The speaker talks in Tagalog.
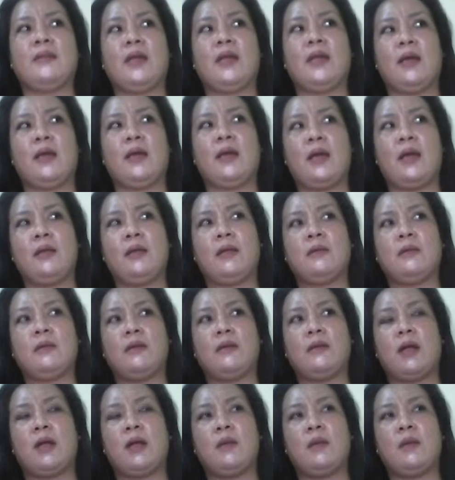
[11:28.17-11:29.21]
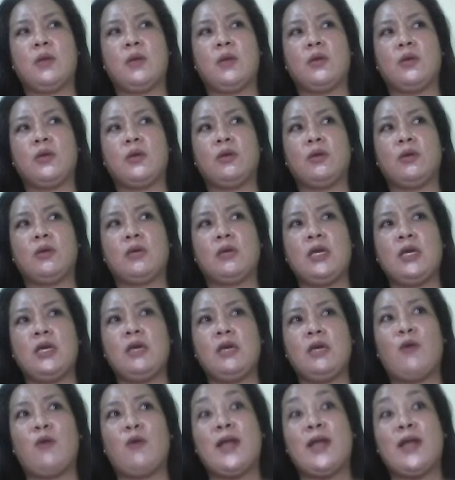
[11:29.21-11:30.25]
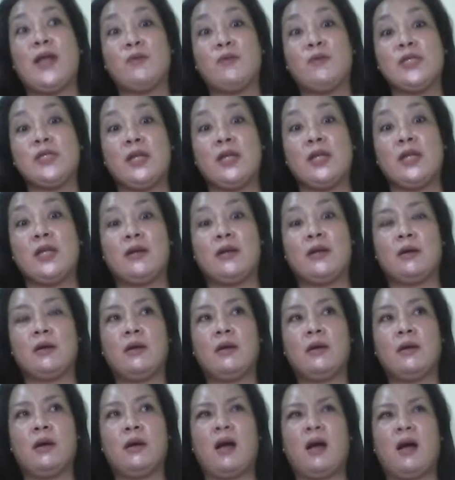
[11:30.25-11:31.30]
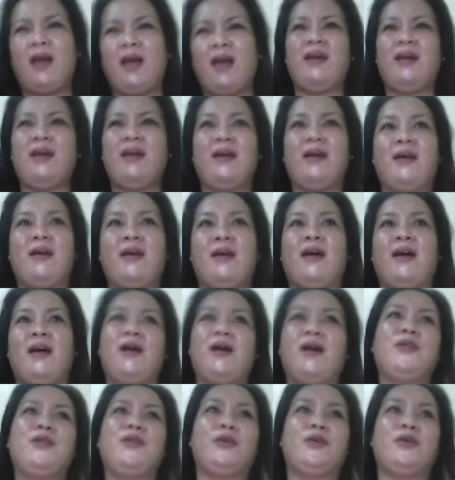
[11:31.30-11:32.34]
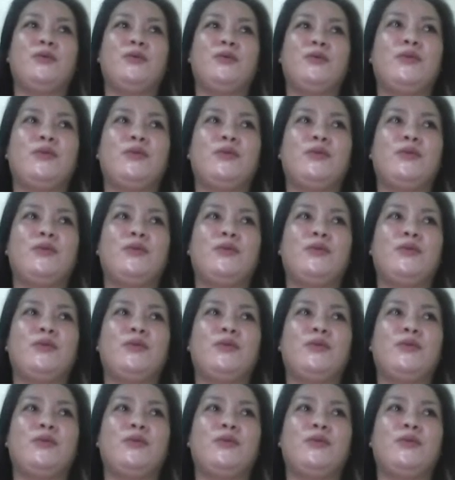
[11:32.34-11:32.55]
and alam mo yon yung iiwanan mo sila ng, ha? Ano yun?